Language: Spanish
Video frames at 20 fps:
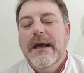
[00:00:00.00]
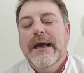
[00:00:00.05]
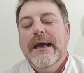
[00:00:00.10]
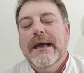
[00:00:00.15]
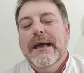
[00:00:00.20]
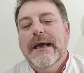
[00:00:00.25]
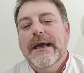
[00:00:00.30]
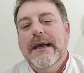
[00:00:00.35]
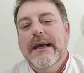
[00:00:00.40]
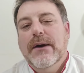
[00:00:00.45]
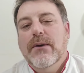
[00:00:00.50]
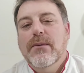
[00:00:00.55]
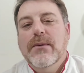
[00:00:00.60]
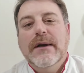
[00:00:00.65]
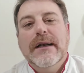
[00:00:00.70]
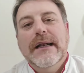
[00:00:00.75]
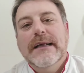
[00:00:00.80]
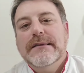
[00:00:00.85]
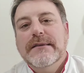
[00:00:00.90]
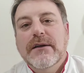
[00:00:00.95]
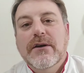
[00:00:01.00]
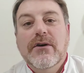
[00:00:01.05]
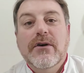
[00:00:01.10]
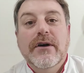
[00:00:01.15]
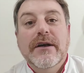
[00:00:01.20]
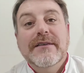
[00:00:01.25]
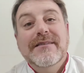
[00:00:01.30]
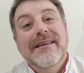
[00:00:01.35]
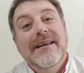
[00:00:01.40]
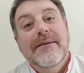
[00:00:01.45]
Eh, un
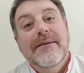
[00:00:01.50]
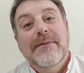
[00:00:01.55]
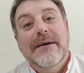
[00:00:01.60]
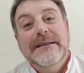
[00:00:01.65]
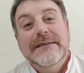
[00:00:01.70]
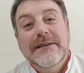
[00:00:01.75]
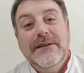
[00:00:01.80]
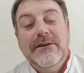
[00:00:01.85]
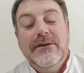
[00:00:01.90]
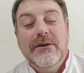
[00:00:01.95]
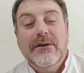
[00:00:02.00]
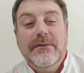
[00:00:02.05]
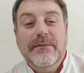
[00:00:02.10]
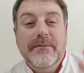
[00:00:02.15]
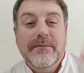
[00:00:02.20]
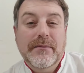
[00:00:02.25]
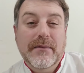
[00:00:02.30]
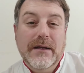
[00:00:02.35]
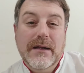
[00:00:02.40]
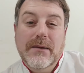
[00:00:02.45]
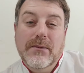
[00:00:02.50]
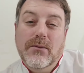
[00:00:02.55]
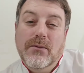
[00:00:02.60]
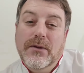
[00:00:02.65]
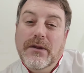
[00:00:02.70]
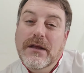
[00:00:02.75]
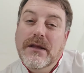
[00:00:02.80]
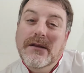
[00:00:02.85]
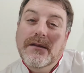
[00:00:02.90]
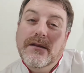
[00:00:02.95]
clásico el batido, el
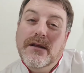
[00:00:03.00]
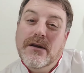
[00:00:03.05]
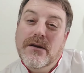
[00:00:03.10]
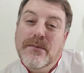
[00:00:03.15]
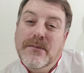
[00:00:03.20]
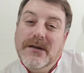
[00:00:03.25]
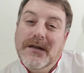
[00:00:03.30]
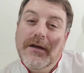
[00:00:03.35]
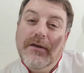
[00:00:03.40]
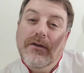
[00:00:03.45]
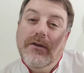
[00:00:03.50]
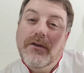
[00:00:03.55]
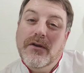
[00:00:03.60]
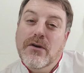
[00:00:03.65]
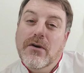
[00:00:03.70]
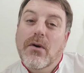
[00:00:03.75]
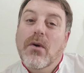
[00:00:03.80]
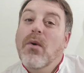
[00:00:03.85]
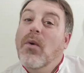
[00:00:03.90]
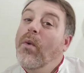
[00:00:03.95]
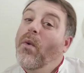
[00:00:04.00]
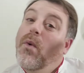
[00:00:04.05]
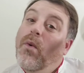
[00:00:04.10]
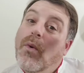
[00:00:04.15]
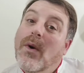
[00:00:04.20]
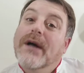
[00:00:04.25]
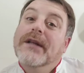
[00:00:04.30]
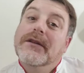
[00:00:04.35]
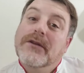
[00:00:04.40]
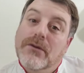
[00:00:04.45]
budín denominado de los
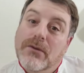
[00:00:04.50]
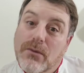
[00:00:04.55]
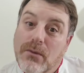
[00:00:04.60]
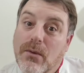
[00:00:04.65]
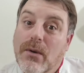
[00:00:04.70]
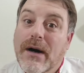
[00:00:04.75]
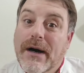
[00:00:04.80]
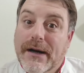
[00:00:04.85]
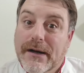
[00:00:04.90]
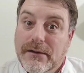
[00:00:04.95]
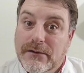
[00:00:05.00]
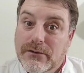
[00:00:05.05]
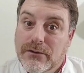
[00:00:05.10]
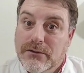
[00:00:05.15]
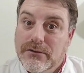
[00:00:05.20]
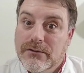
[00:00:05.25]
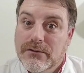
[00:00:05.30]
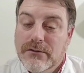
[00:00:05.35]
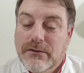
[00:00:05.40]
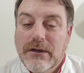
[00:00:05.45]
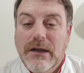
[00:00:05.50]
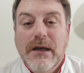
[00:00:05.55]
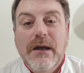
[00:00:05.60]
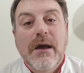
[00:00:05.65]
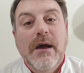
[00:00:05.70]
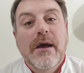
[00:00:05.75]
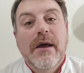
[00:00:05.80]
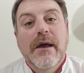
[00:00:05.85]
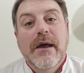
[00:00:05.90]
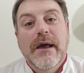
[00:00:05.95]
cuatro cuartos, ¿sí?